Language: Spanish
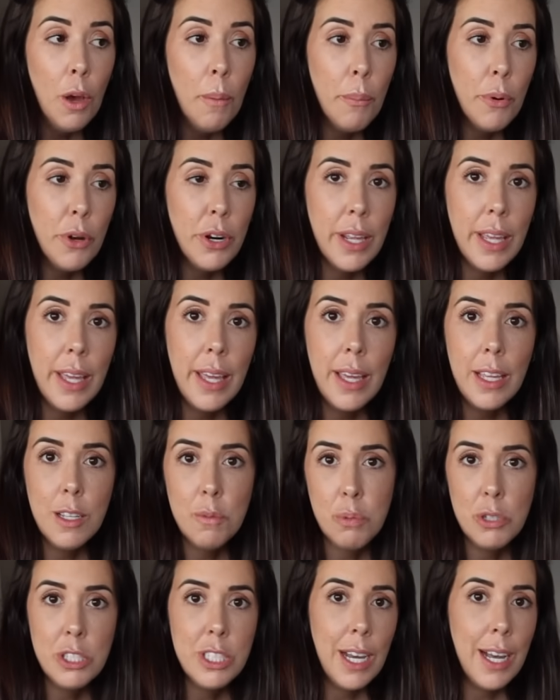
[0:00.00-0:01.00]
porque
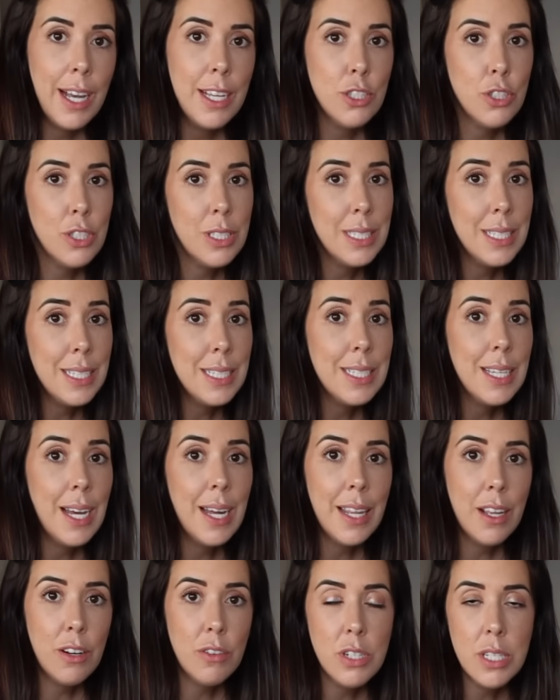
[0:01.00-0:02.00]
por si acaso es
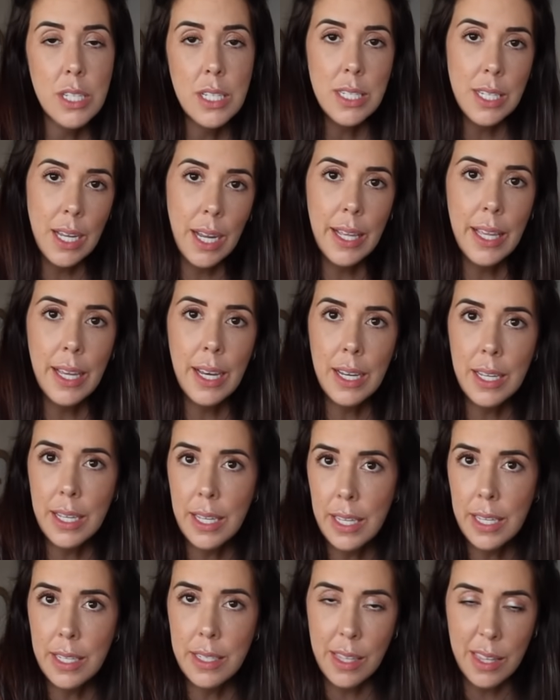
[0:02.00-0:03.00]
cesárea o no es cesárea,
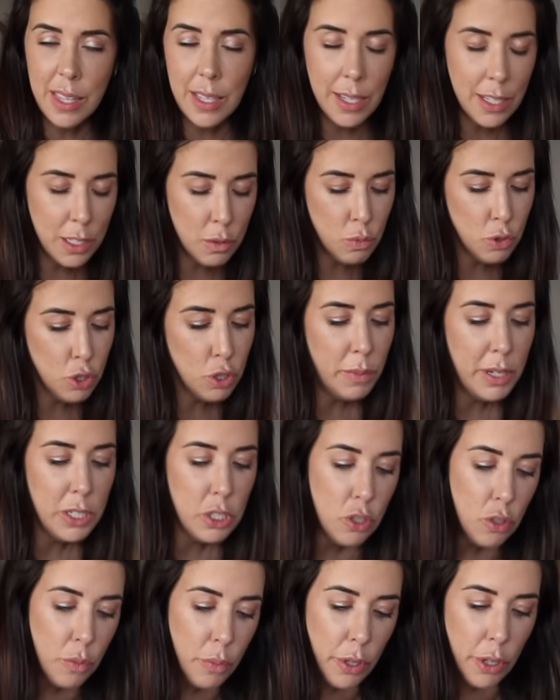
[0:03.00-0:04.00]
eh, dicen que es mucho más
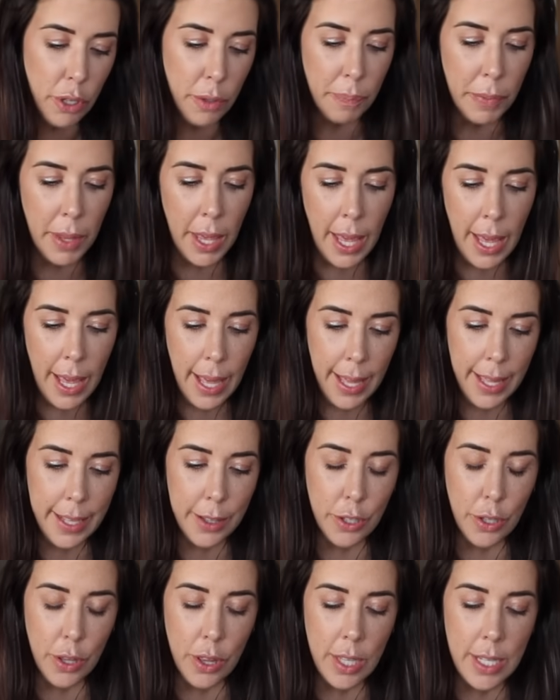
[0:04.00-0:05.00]
cómodo.
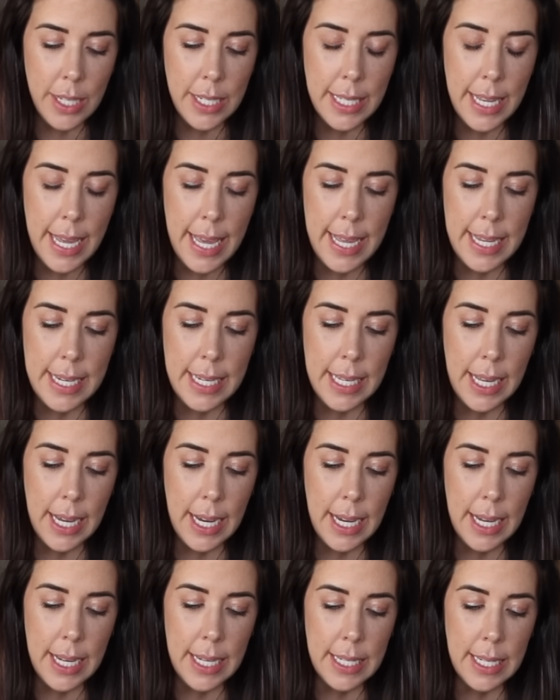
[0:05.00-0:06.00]
Entonces
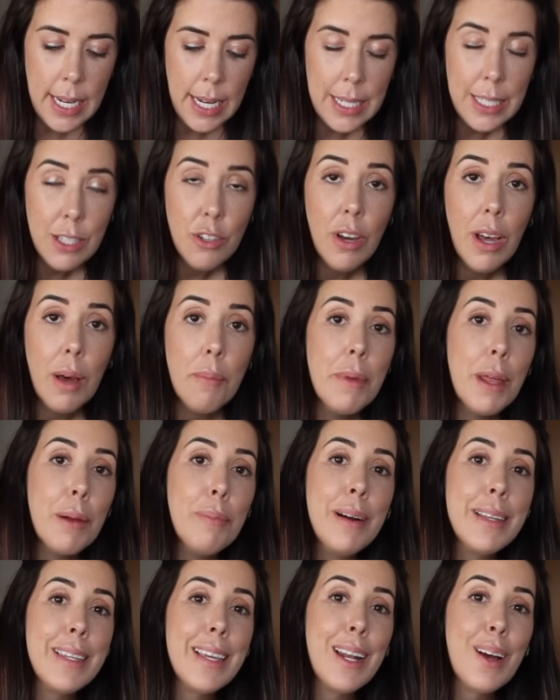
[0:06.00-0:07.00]
esas las tengo que cambiar
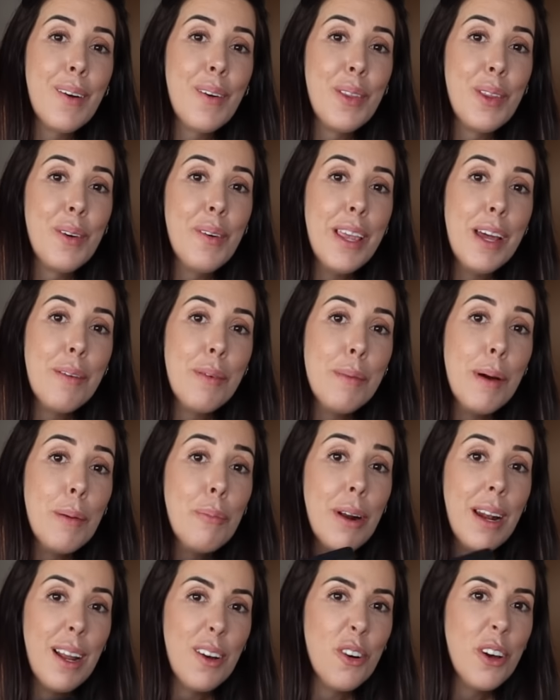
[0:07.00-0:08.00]
mañana cuando vaya a primar
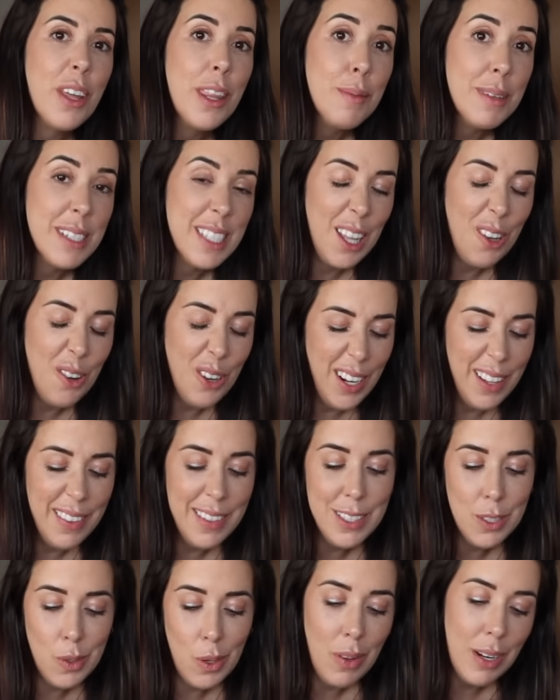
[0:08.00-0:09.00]
porque las cogí demasiado
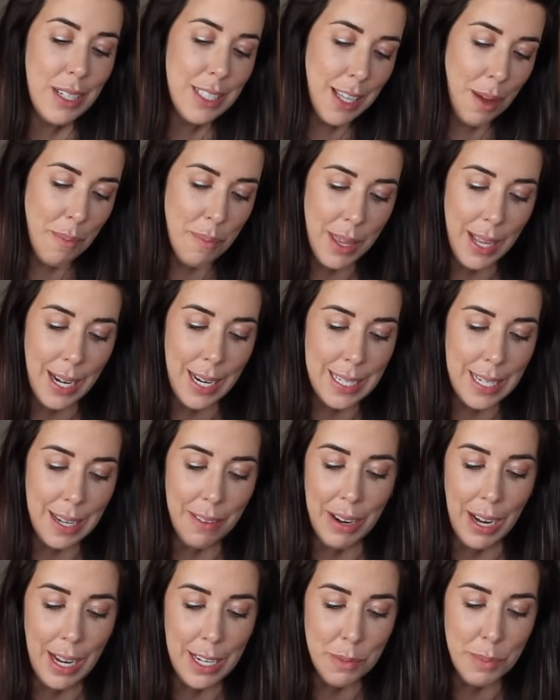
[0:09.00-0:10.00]
grandes. Cuando las cambie las
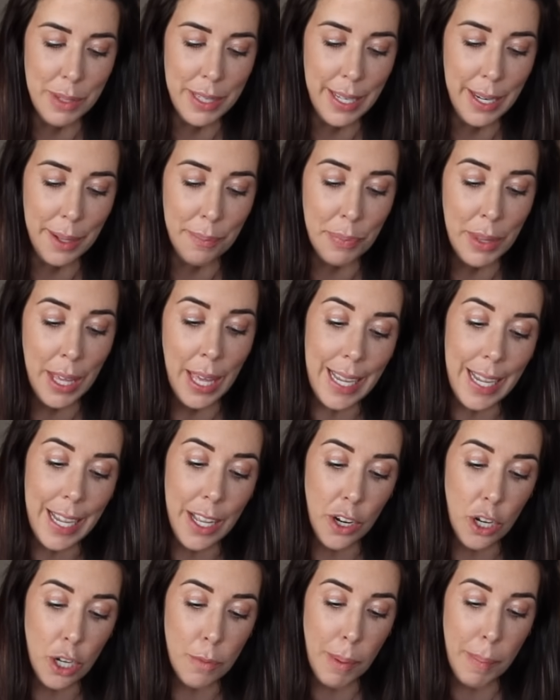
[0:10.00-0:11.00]
lavaré y las meteré.
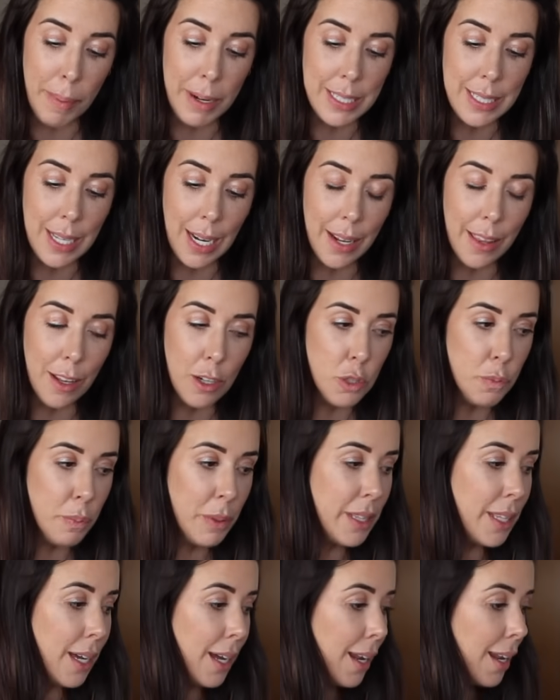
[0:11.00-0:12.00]
Y ropa para salir del
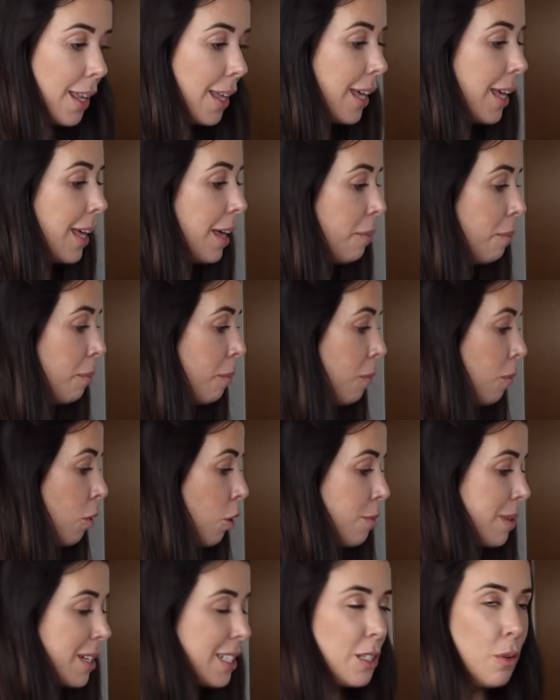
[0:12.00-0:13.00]
hospital, mm,
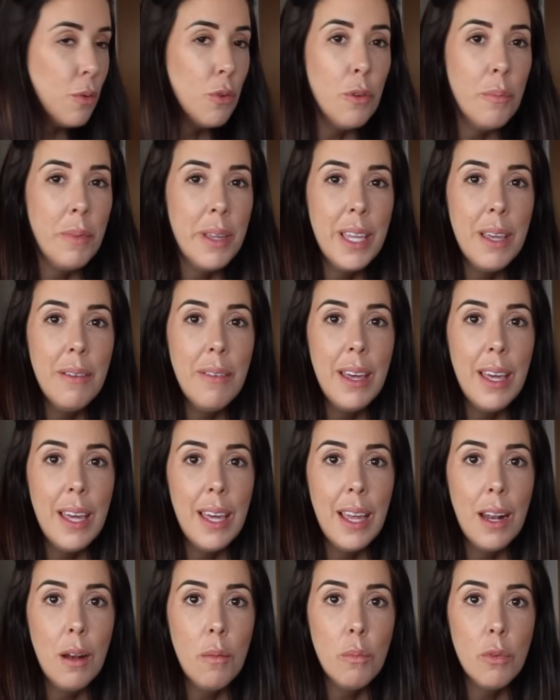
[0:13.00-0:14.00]
lo más seguro me
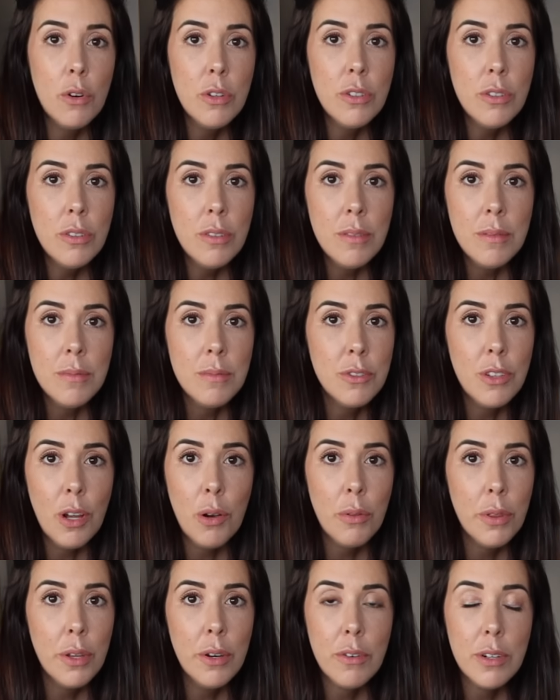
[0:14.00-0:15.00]
lleve el mono yo
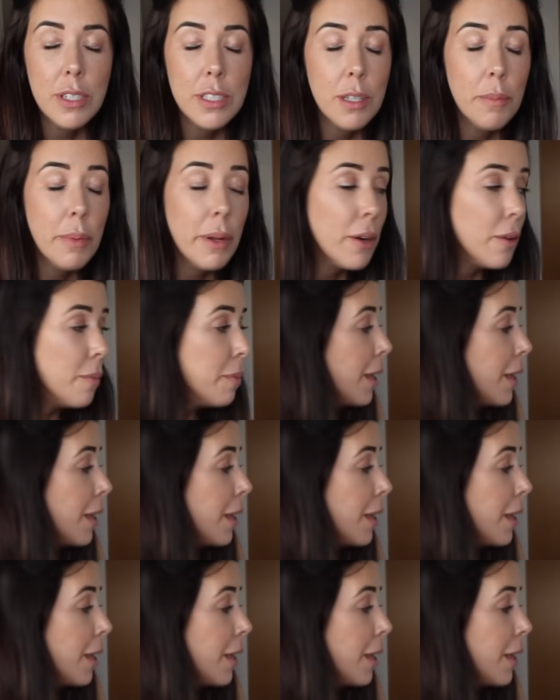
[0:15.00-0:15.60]
alucino con este perro.